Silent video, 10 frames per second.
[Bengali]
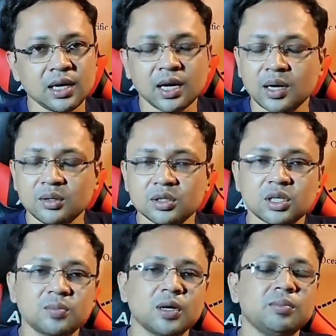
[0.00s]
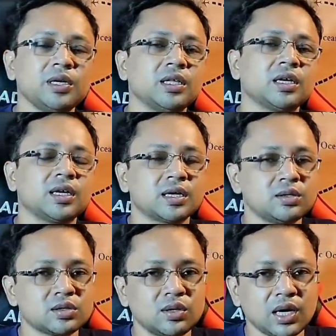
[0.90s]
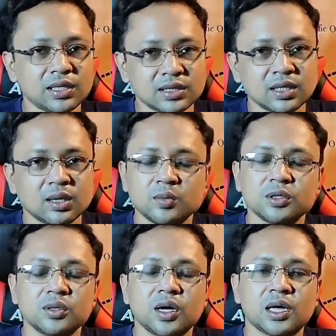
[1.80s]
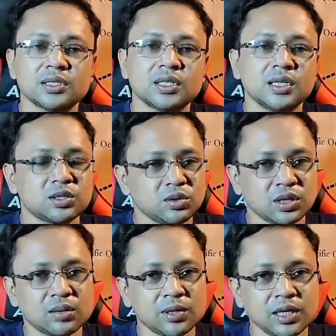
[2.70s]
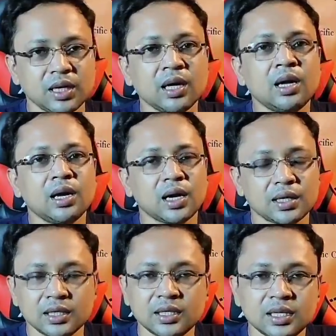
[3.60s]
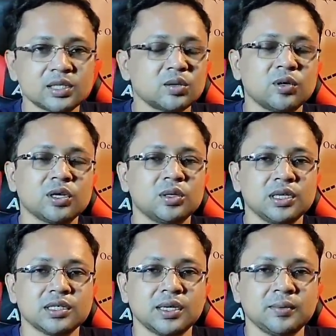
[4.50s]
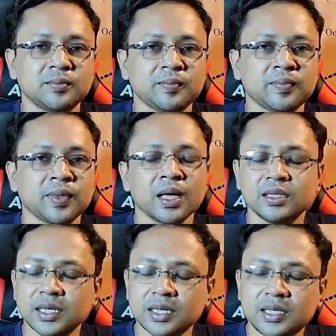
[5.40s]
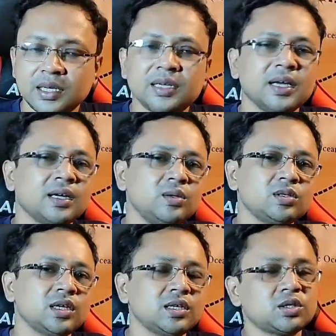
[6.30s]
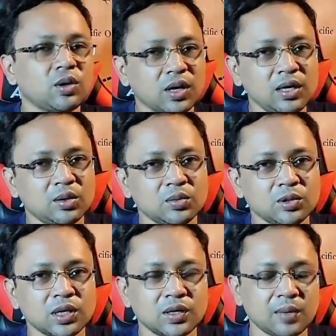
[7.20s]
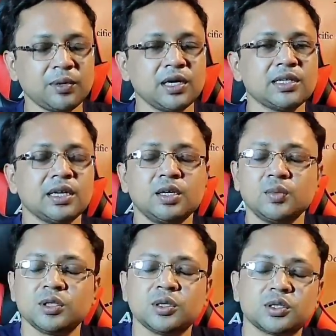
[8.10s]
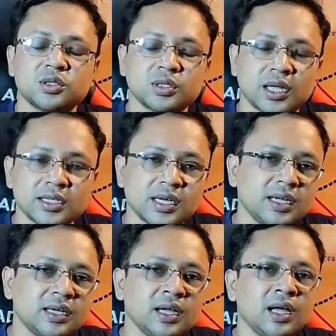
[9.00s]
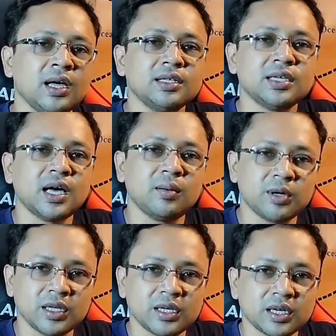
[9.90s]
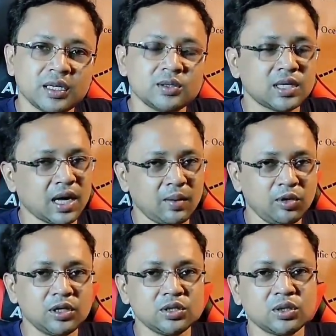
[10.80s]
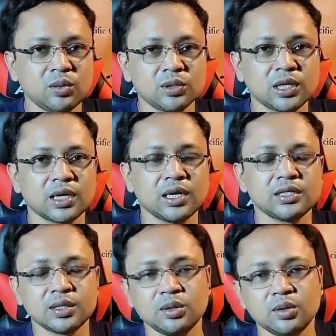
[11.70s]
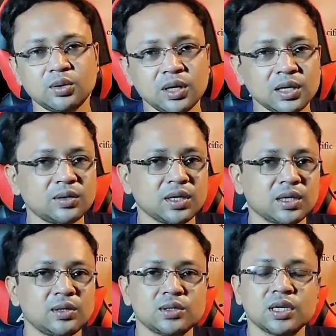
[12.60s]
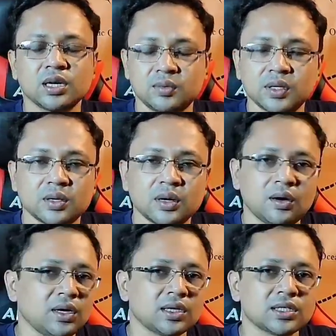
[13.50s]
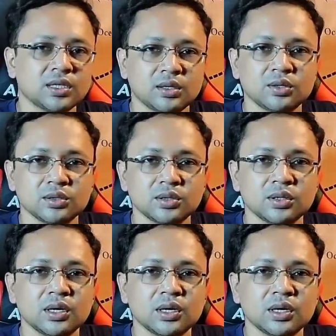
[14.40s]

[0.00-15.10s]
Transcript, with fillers: কারণ সব কোম্পানি থেকে টেক নিউজগুলো আসতে খবরগুলো আসতে সন্ধ্যা পেরিয়ে রাতের দিকে সময় গড়িয়ে যায় সেক্ষেত্রে টেক নিউজটাকে সকালে করব কারণ আপনারা যারা নিয়মিত দর্শক তারা জানেন যে আমাদের টেক নিউজে এমন কিছু খবর থাকে যেগুলো অন্যান্য টেক নিউজে কভার করা হয় না সাধারণত